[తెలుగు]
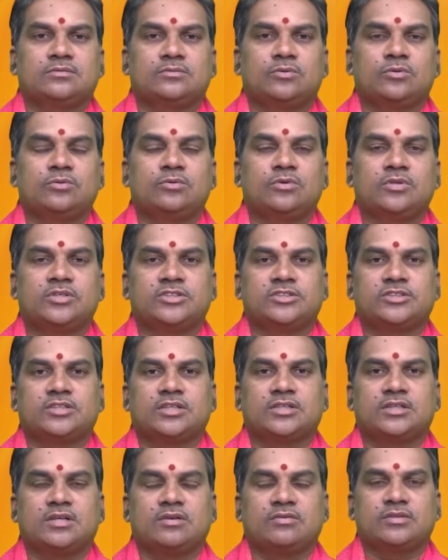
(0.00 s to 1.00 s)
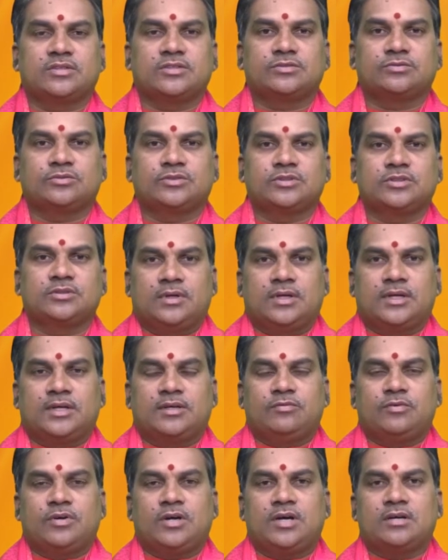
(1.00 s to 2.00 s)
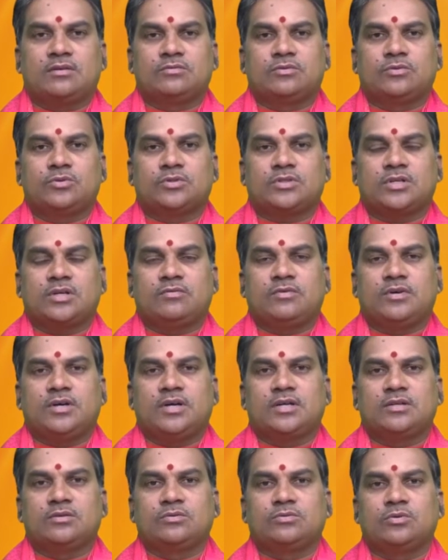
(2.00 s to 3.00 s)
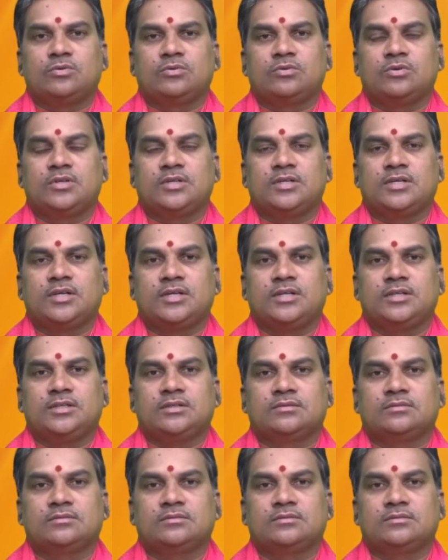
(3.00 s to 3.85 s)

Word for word: కొనుగోలు చేయడానికి అవకాశం ఉంది అలాగే వాహనం నూతన వాహనం కొనుగోలుకి కానీ